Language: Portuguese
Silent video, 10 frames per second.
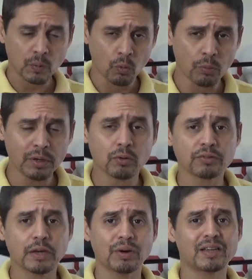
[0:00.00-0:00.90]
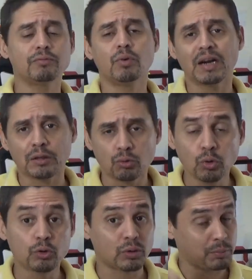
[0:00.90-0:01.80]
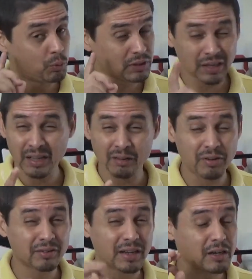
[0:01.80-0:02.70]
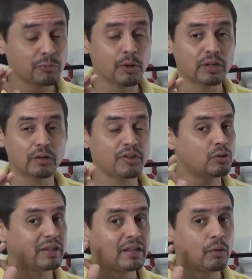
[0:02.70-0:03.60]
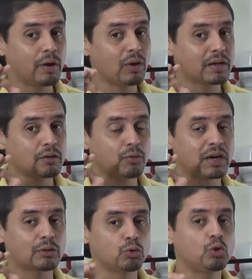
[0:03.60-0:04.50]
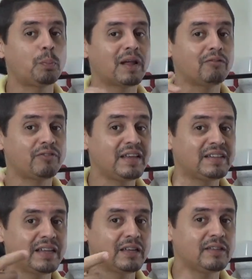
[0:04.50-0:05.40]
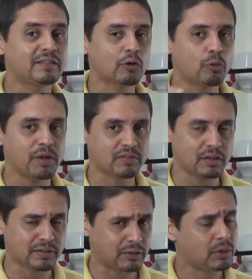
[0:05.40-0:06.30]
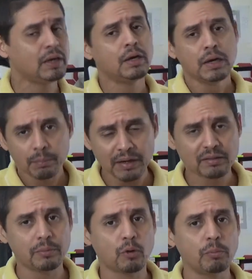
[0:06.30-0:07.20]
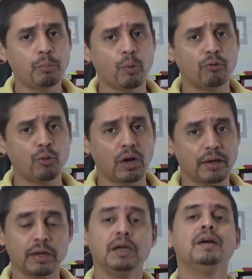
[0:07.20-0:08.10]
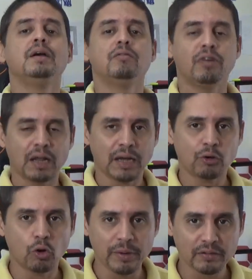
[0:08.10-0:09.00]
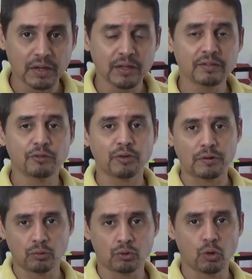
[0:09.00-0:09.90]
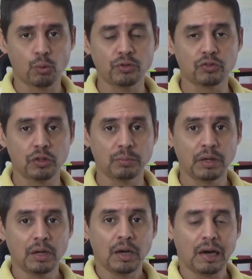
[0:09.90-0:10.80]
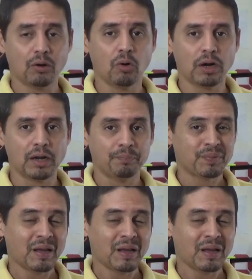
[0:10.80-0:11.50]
como ele consegue o arquivo gratuito, que muitas das vezes, na grande maioria das vezes, não é um arquivo gratuito para vender e ser comercializado. Mas sabe como o povo é, né? Vai lá e comercializa, faz um troco em cima. Agora,